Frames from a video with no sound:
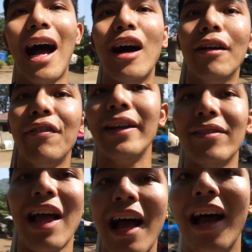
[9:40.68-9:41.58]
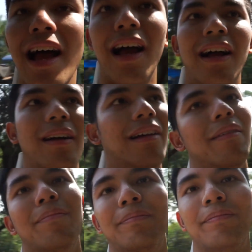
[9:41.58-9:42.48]
Elephanta
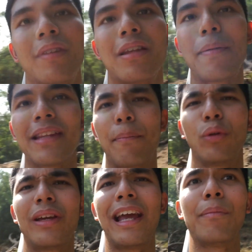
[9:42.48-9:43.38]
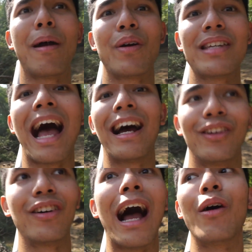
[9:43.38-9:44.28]
ในภาษาโปรตุเกสก็แปลว่าช้างอะ
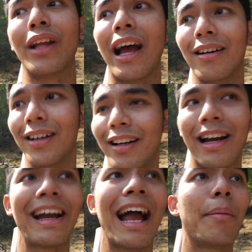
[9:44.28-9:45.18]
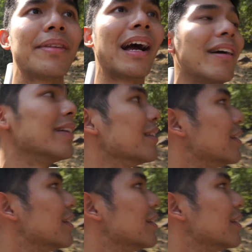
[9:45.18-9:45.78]
เนาะเดานะ คล้ายๆกับภาษาอังกฤษ